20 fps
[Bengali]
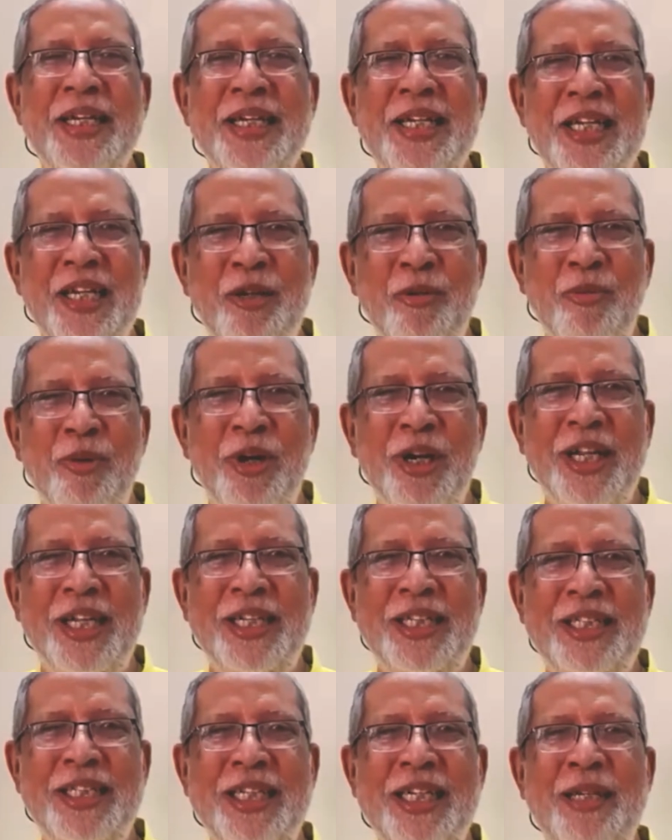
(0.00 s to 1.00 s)
কেউ বলেন
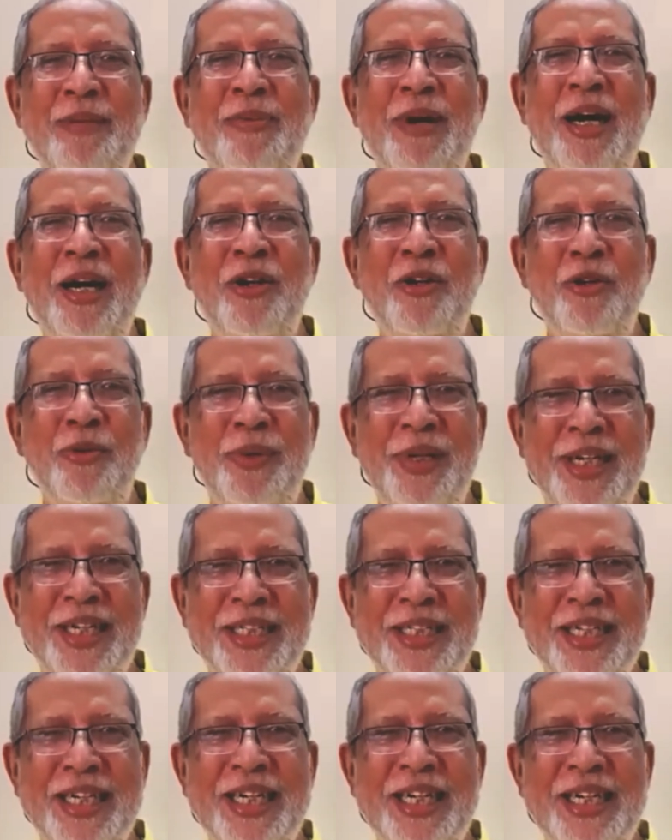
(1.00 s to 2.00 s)
তিনি ভালো
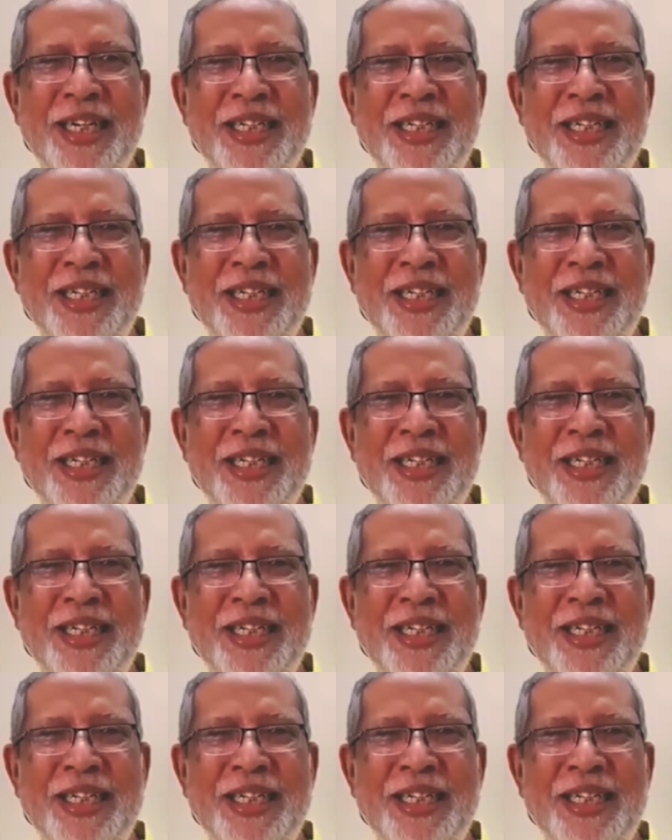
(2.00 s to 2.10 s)
অভিনেতা